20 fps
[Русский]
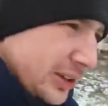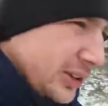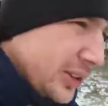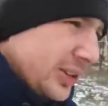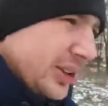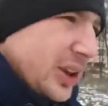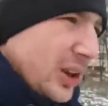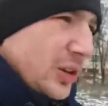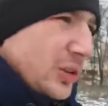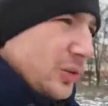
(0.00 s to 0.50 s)
Не
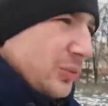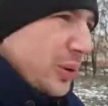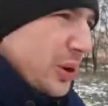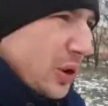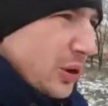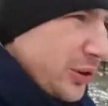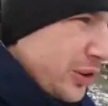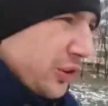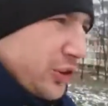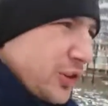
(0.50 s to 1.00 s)
знаю, вот
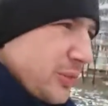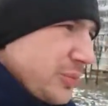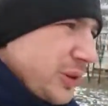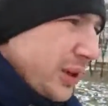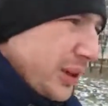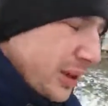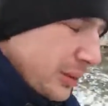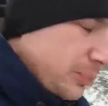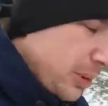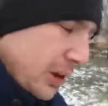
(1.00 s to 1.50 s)
мое личное
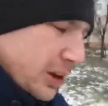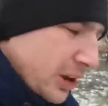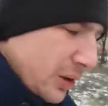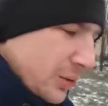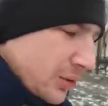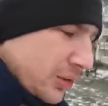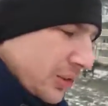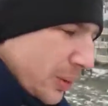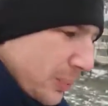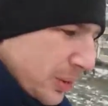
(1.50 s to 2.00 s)
мнение, пока
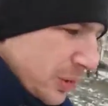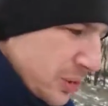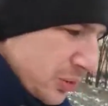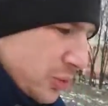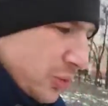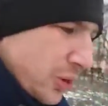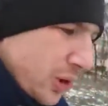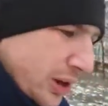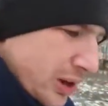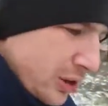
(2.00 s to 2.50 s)
вот
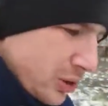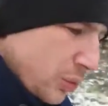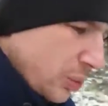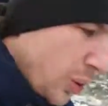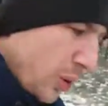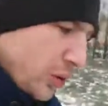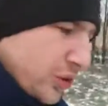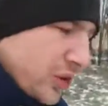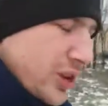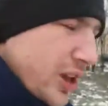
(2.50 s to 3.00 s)
Западную Украину
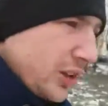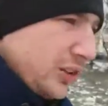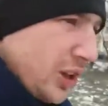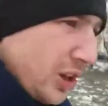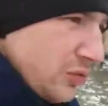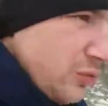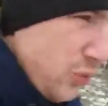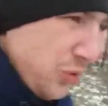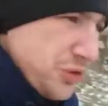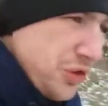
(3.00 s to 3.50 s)
просто не
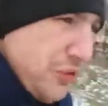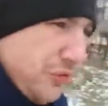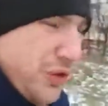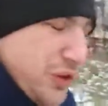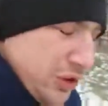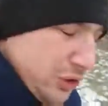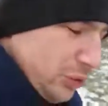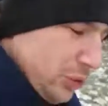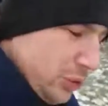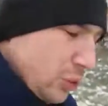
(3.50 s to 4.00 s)
оторвут, не
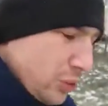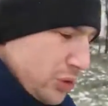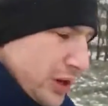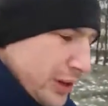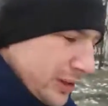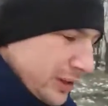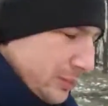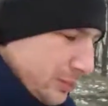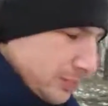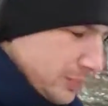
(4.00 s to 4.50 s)
выкинут
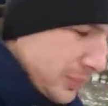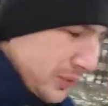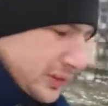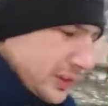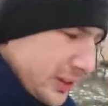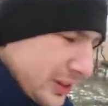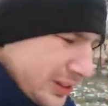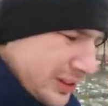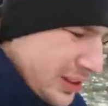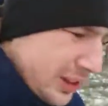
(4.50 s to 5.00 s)
куда-то.
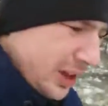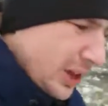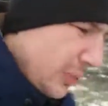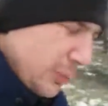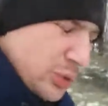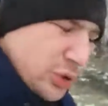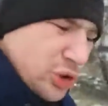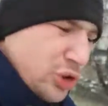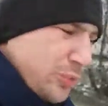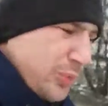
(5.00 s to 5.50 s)
Да, а
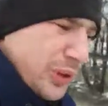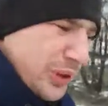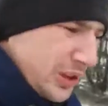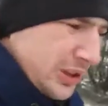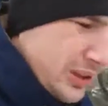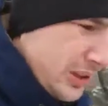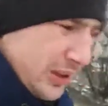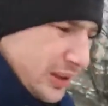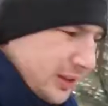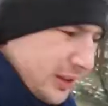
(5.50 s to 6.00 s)
может быть
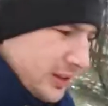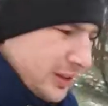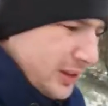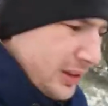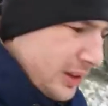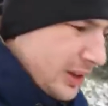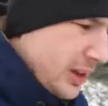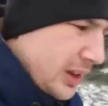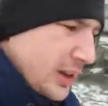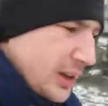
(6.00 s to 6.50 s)
и нет.
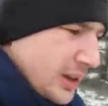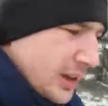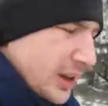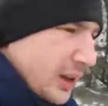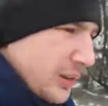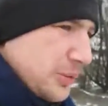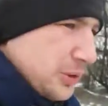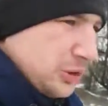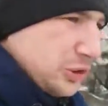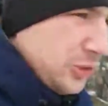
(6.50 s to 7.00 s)

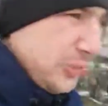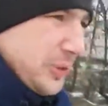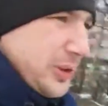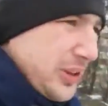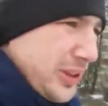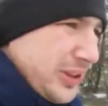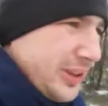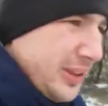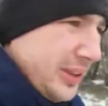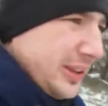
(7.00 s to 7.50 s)
А может
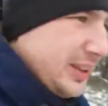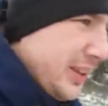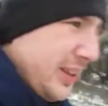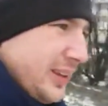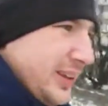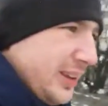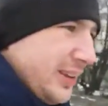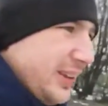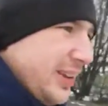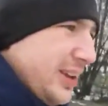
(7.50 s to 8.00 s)
быть и нет.
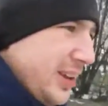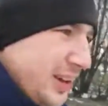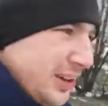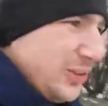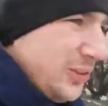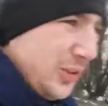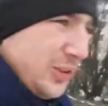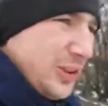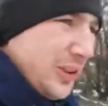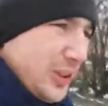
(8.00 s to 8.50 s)

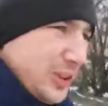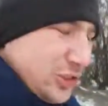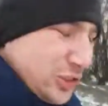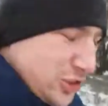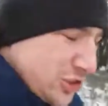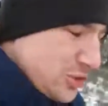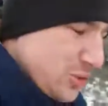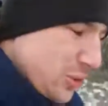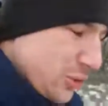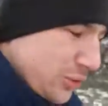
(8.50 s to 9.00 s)
Наверное, все-таки
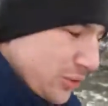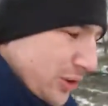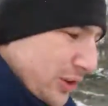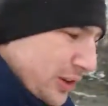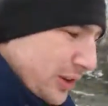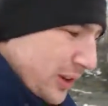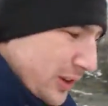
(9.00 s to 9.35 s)
жидов.